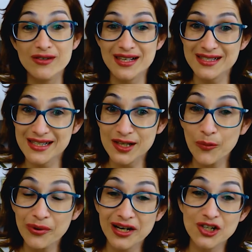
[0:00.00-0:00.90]
vocês que
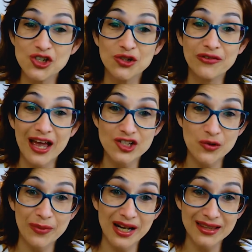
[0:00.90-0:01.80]
estão planejando
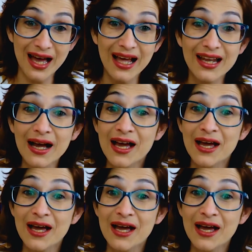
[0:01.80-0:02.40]
viagem para a Itália,